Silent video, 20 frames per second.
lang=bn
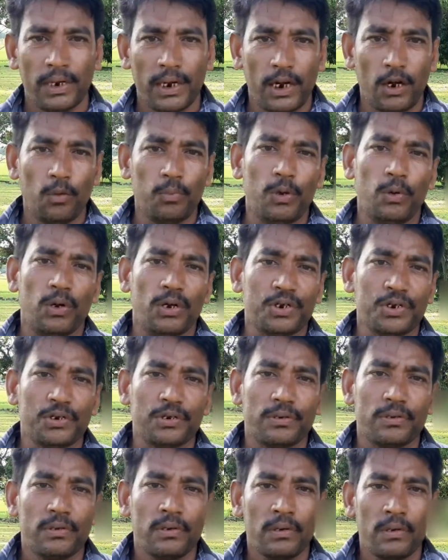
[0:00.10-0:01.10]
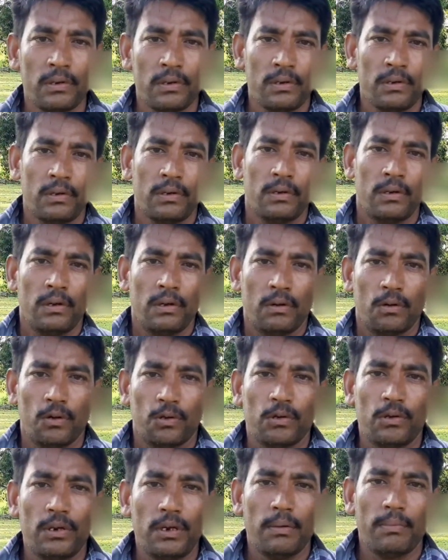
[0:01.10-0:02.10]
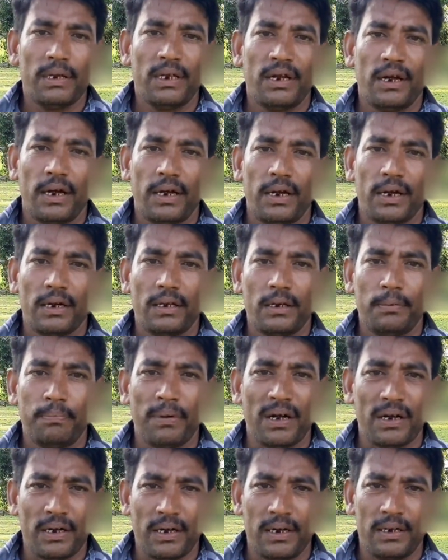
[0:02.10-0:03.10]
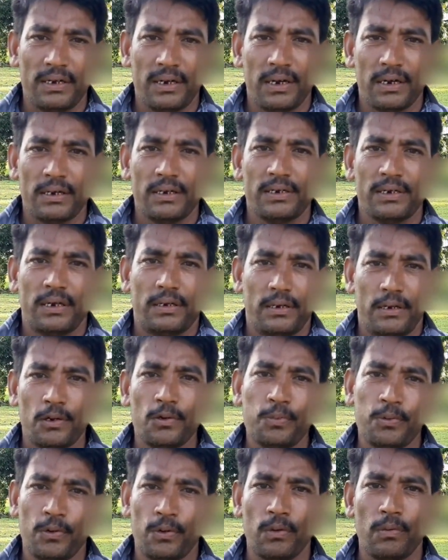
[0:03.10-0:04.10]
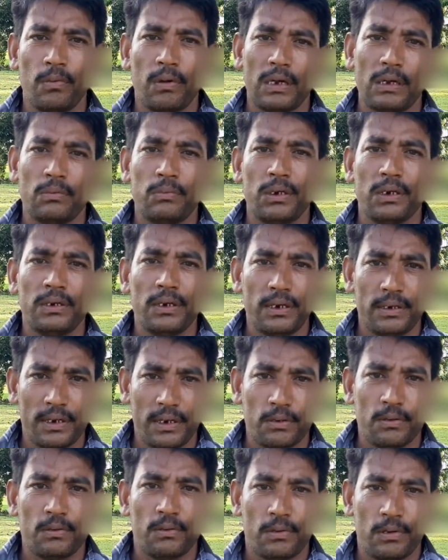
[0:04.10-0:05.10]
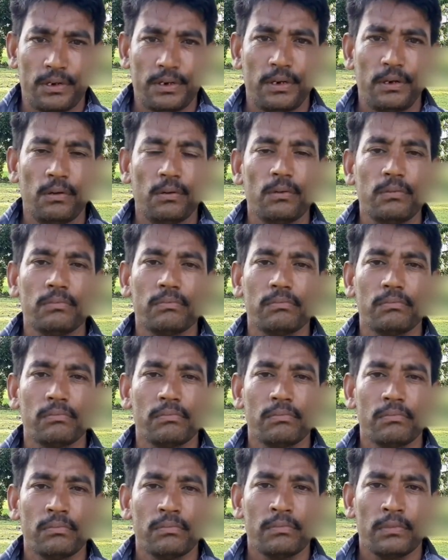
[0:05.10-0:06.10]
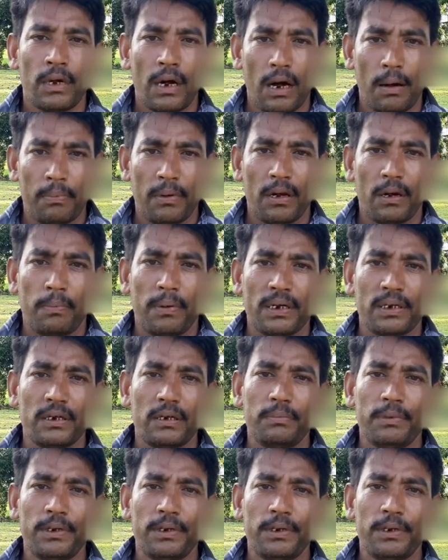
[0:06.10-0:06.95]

হ্যালো ভিউয়ার্স গতদিন আমাদের হাইলাকান্দি পার্কে যে একটি ছাত্রের উপর অমানবিক নির্যাতন হয়েছিল আপনারা পাশের